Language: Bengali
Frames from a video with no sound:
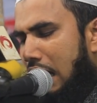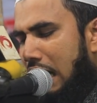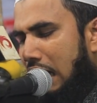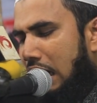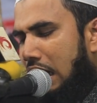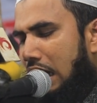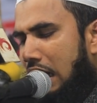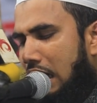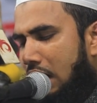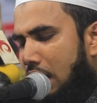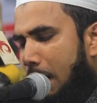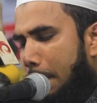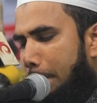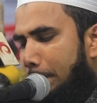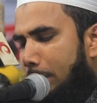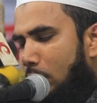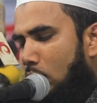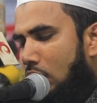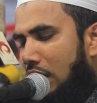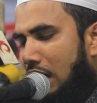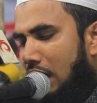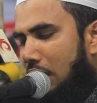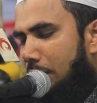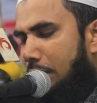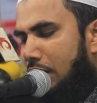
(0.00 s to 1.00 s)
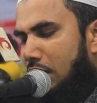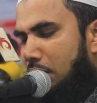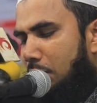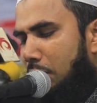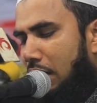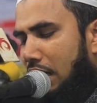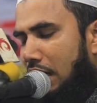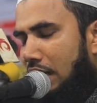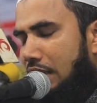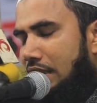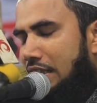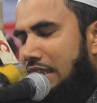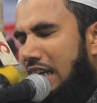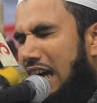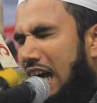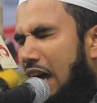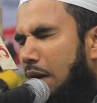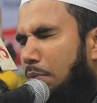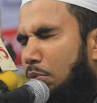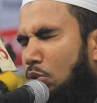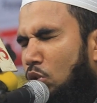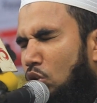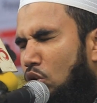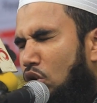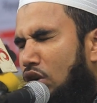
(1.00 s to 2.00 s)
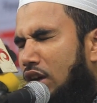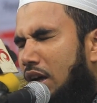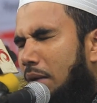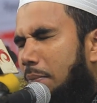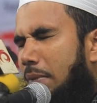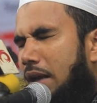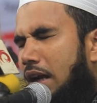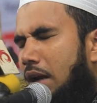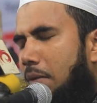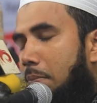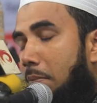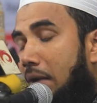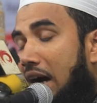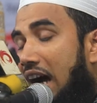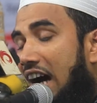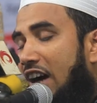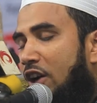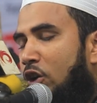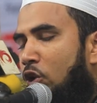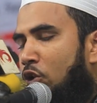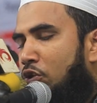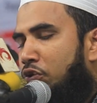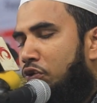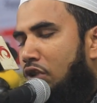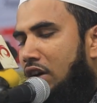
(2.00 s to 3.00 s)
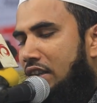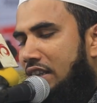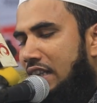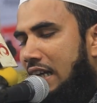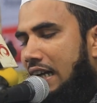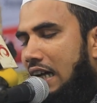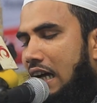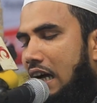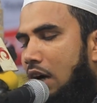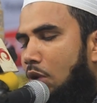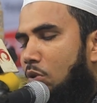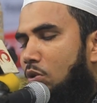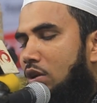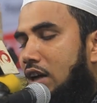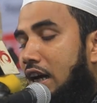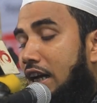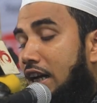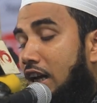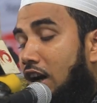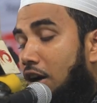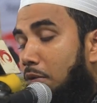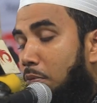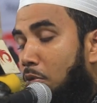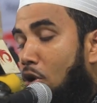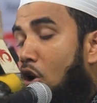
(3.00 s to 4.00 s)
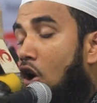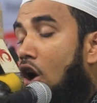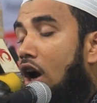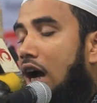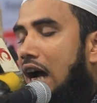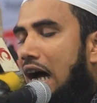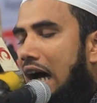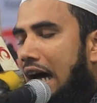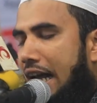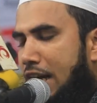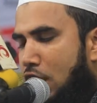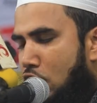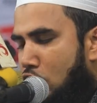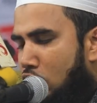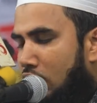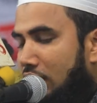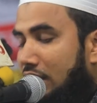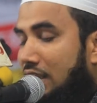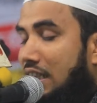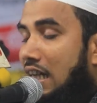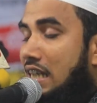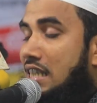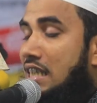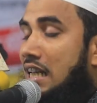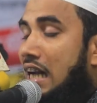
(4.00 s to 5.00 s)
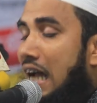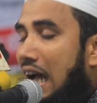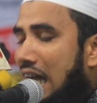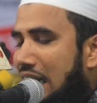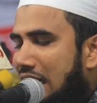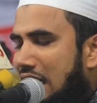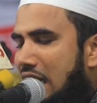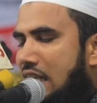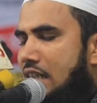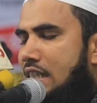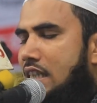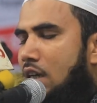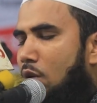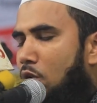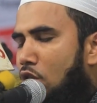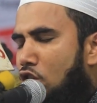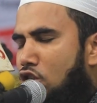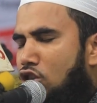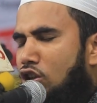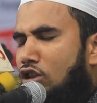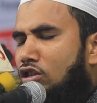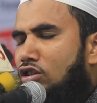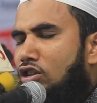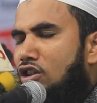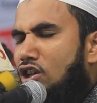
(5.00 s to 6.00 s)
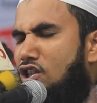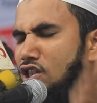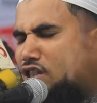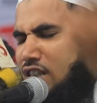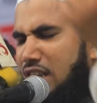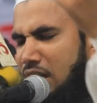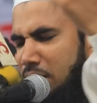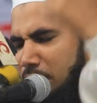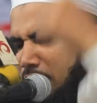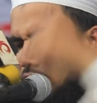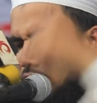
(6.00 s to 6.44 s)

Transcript: আল্লাহ রাব্বুল আলমিন বলেন তা আমরুন আবিল মারুফ অতানহাউ আনিল মংকার সৎ কাজের আদেশ দাও অসৎ কাজ থেকে